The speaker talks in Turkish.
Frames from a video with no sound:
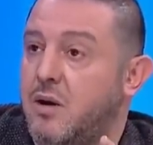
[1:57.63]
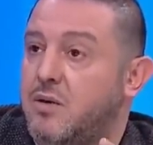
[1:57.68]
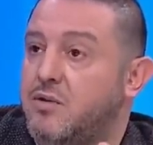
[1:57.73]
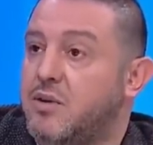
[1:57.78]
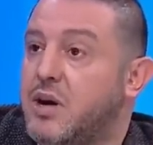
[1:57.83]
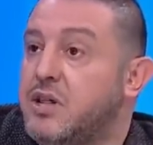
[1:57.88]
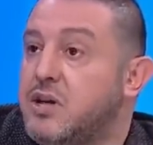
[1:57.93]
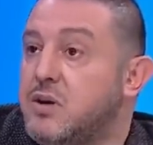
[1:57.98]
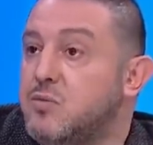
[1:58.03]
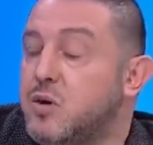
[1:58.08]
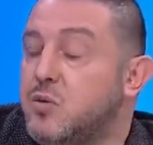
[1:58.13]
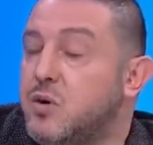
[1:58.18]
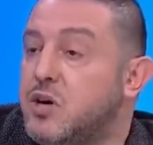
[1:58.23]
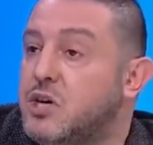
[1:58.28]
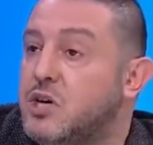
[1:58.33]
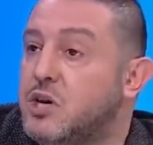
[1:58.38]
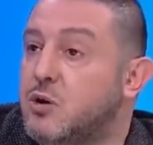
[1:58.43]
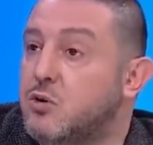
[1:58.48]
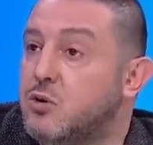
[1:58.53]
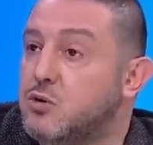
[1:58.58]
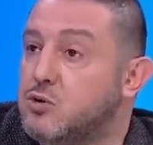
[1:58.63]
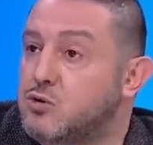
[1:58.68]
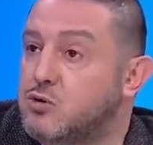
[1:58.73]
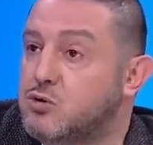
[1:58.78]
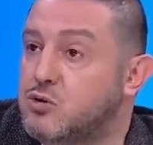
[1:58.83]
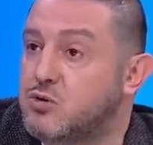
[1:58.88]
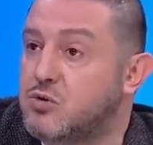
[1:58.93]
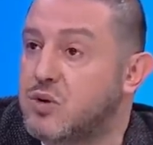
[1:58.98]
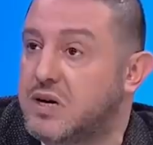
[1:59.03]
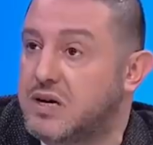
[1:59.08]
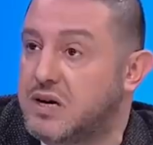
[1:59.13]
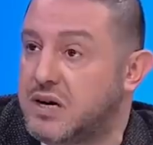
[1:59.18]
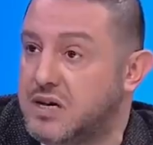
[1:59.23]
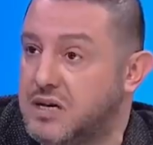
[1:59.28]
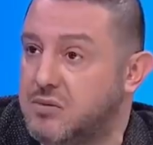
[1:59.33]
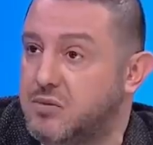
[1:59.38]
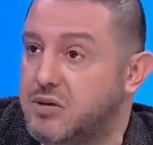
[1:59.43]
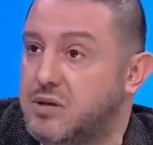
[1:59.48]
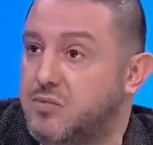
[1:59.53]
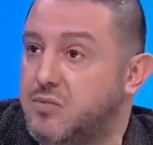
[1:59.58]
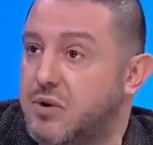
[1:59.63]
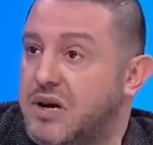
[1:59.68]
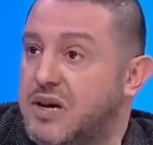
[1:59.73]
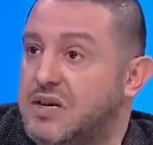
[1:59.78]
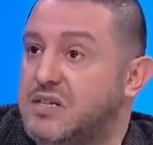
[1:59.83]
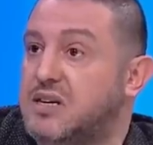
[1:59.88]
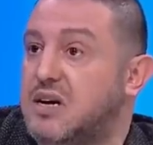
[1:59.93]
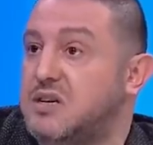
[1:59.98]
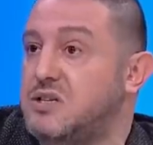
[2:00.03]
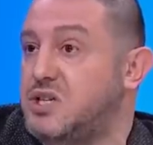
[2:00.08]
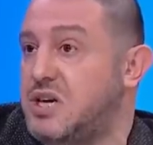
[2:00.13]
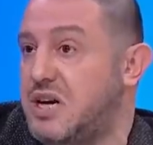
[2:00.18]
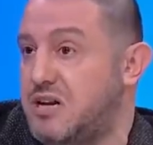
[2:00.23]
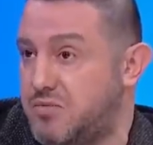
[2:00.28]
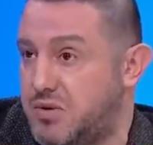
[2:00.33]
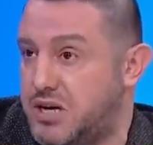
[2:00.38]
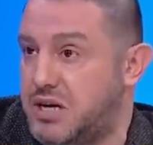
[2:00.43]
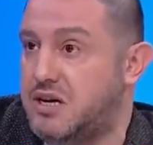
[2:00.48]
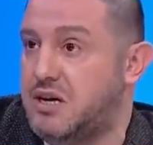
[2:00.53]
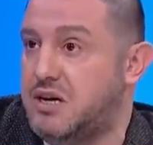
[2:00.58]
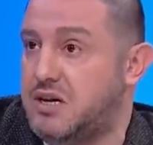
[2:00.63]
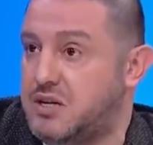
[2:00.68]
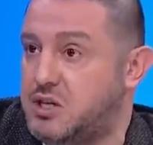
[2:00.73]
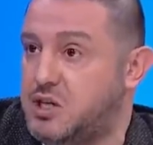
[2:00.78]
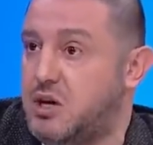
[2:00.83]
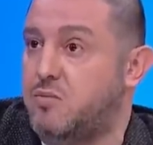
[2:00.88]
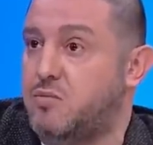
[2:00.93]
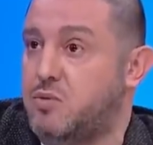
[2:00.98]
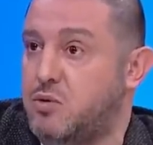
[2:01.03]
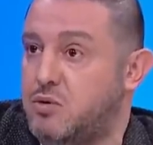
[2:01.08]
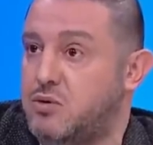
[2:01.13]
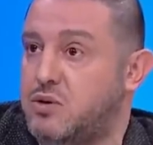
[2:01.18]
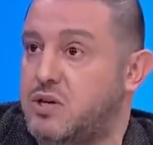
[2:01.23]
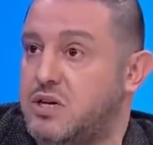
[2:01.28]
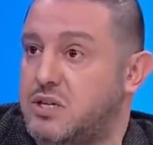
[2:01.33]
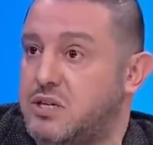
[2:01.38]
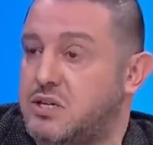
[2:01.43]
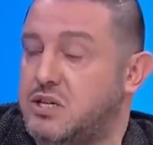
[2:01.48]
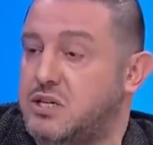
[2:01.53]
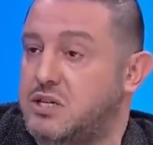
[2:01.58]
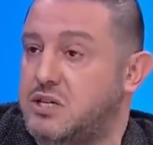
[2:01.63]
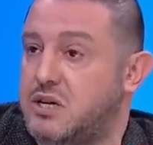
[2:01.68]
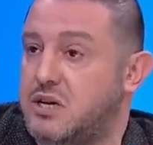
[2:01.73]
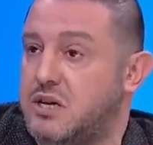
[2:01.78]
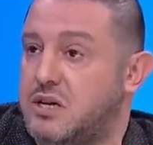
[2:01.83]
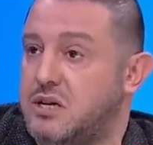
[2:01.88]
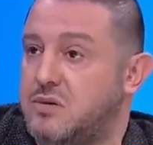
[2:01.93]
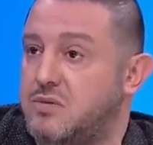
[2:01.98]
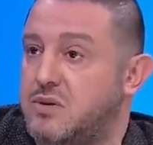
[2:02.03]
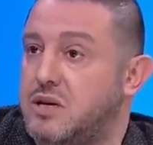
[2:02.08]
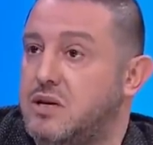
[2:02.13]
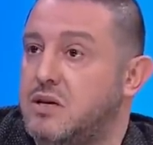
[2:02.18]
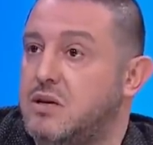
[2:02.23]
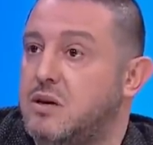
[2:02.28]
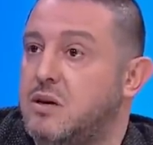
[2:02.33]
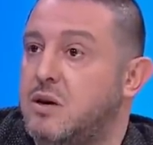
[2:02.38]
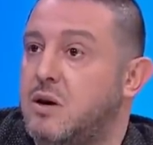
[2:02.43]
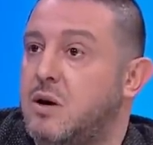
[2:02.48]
Dediğim gibi iki oyuncusu var rakibinin Paris Saint Germain'in hani şampiyonluk yarışında rakibinin.